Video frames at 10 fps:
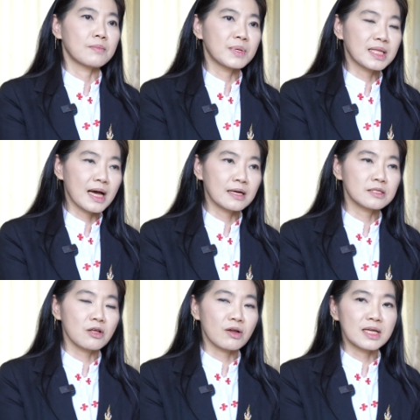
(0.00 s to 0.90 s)
มีทั้ง
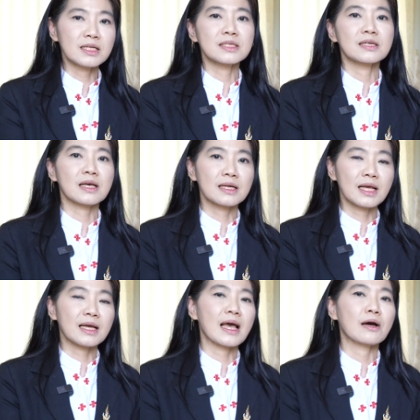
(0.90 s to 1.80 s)
ตอนนี้เจอทั้ง
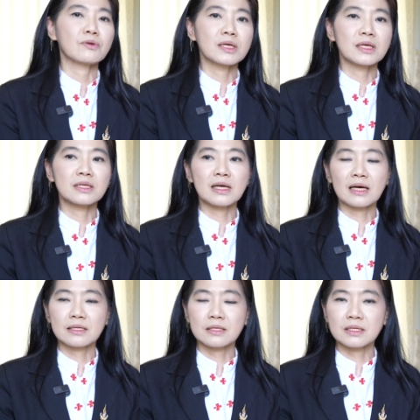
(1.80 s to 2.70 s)
เด็ก LD
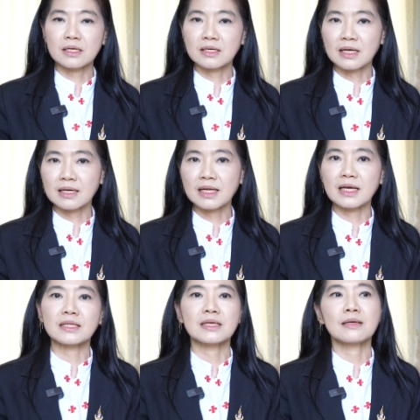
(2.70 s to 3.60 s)
เจอทั้งเด็
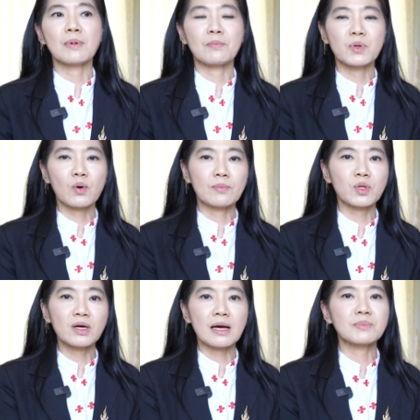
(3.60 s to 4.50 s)
กที่แบบมีความ
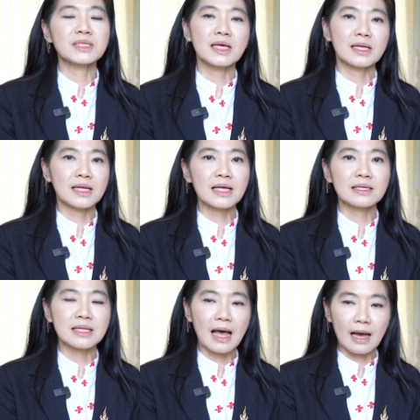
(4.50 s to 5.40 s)
ต้องการพิเศษในด้านต่า